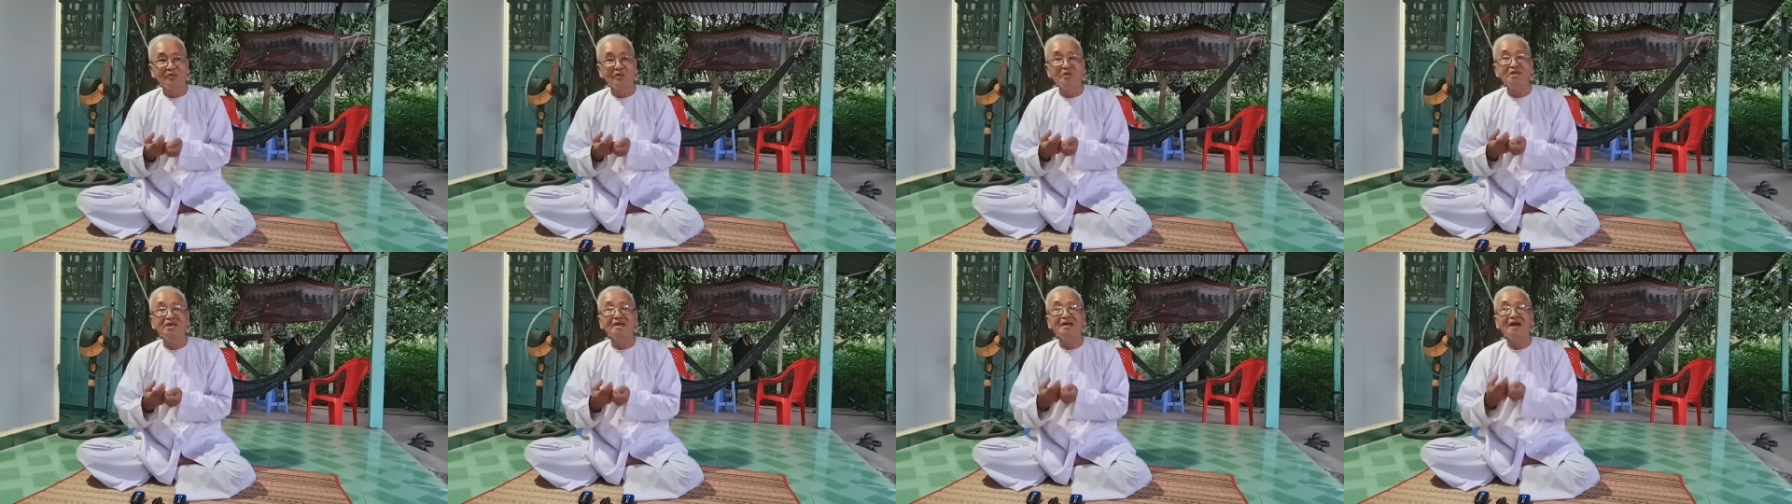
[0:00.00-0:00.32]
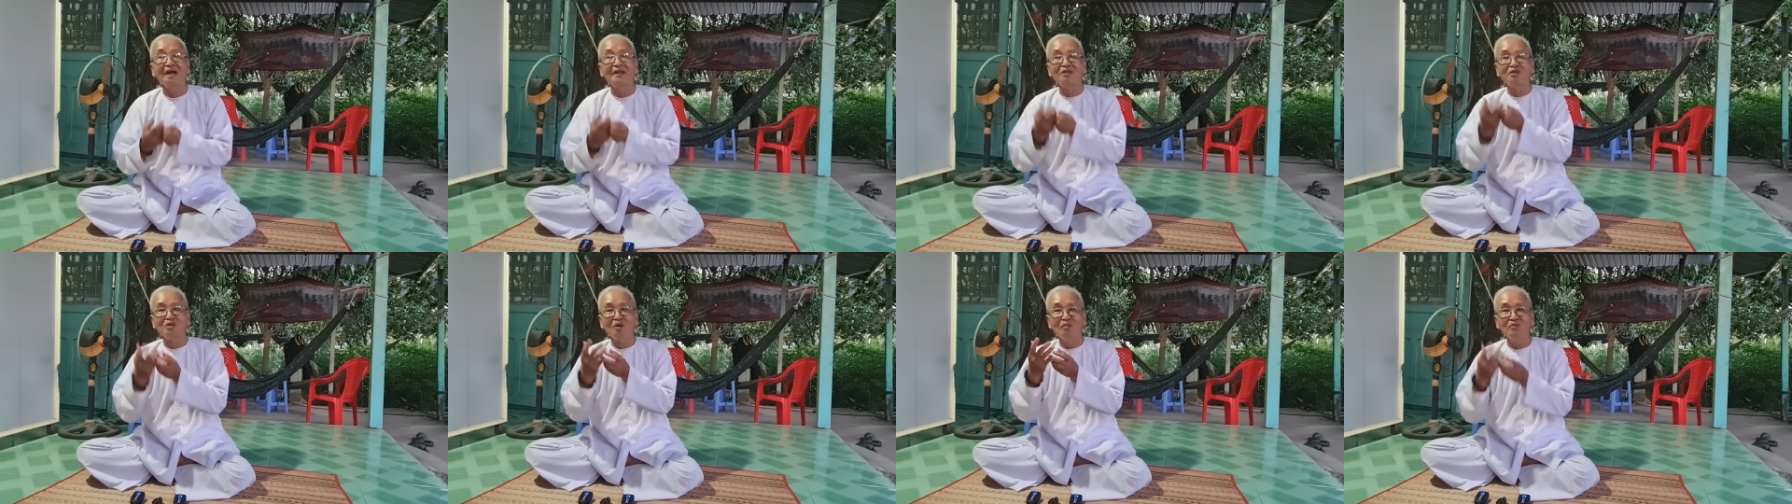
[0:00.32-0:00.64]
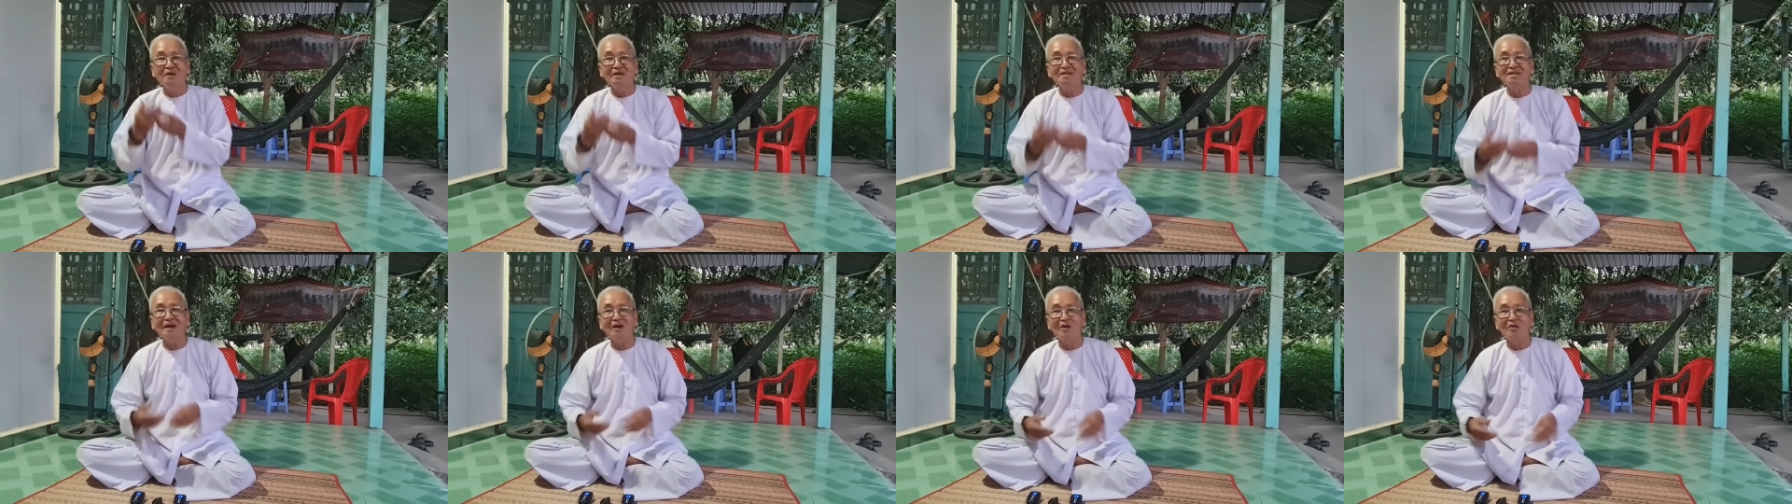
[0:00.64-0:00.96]
quý vị hình
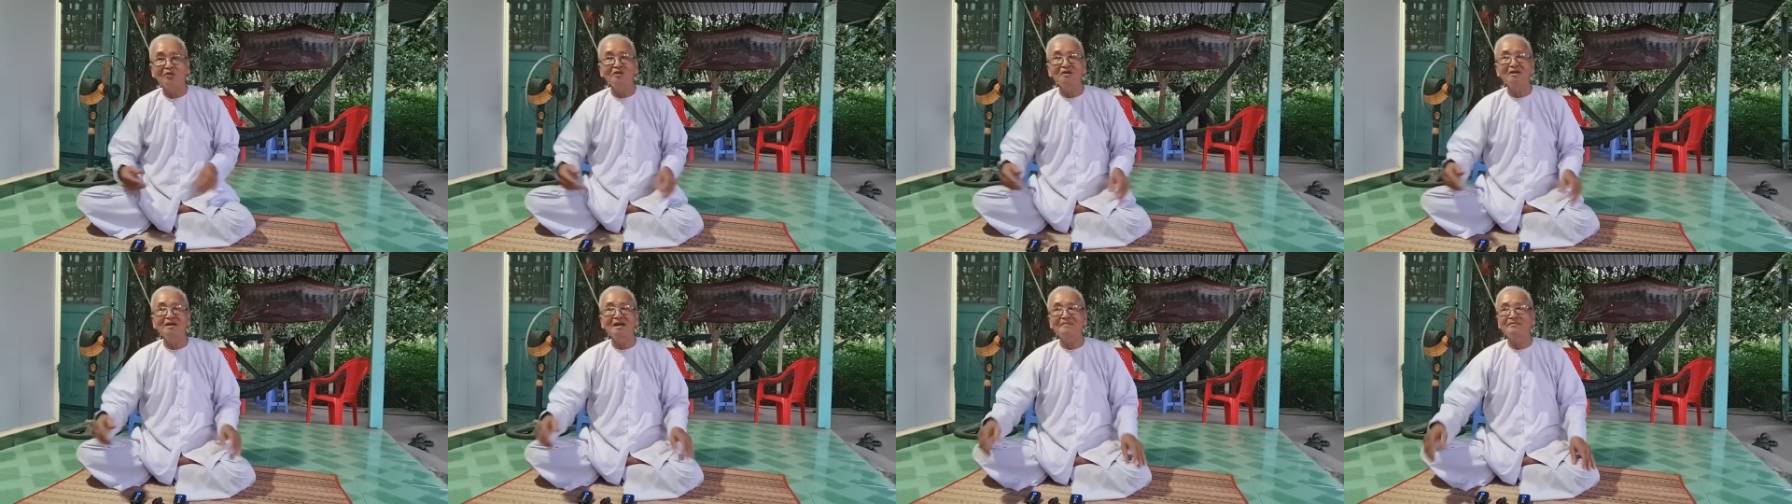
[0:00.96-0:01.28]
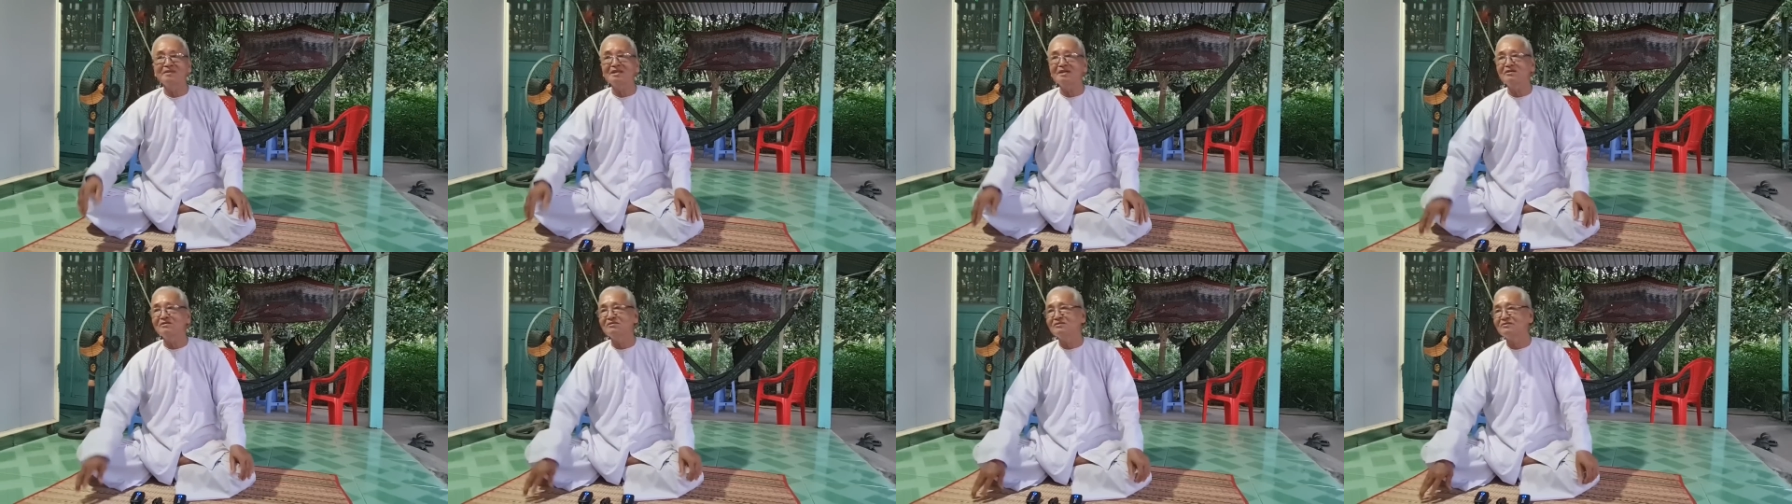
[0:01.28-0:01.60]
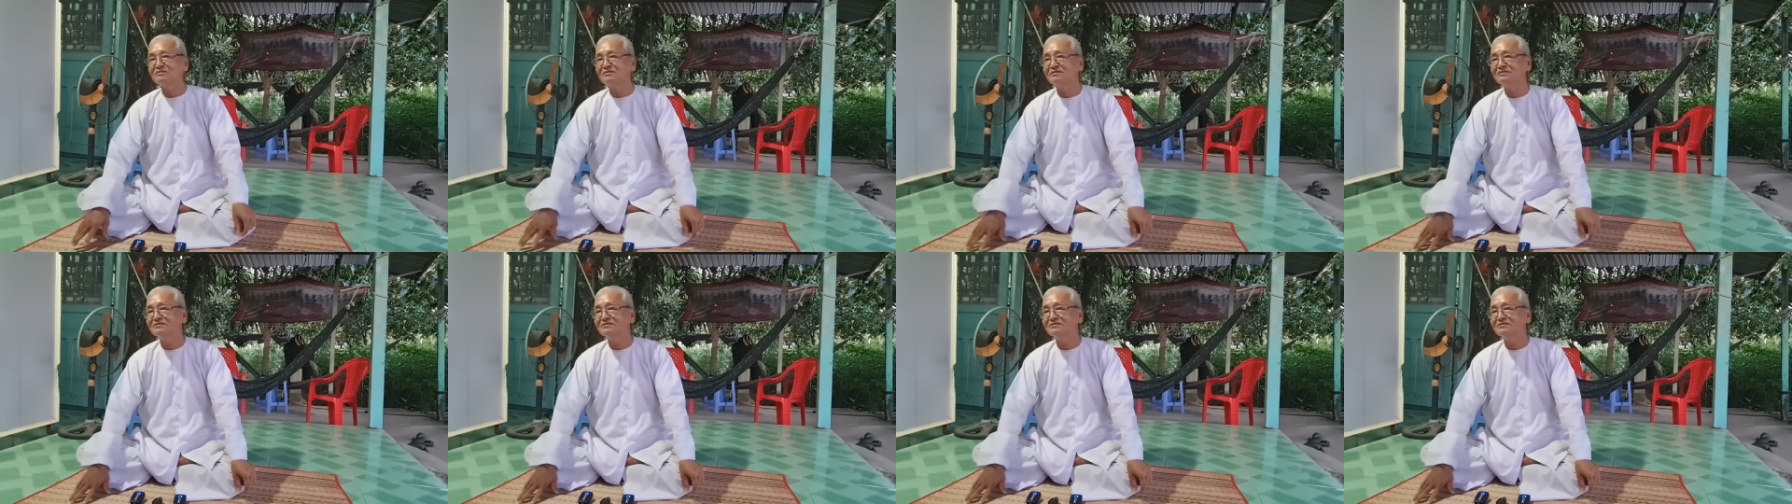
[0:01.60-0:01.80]
dung cái xã hội đó làm sao